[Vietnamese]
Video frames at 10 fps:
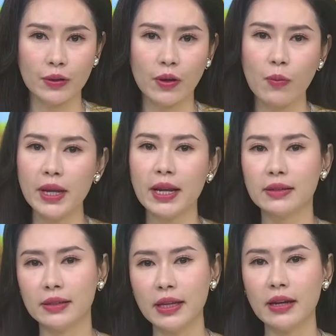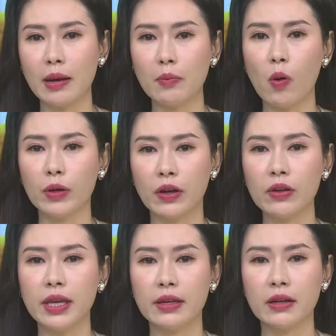rồi, không biết là thời tiết ở Nam Bộ thì có
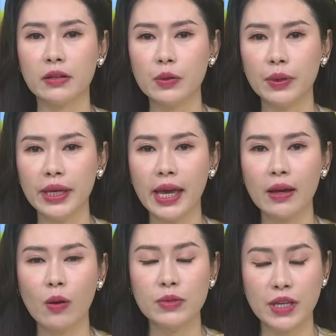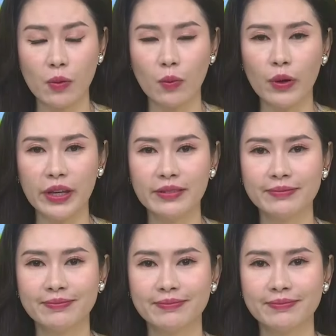gì cần lưu ý hay không chị Hồng Quyên?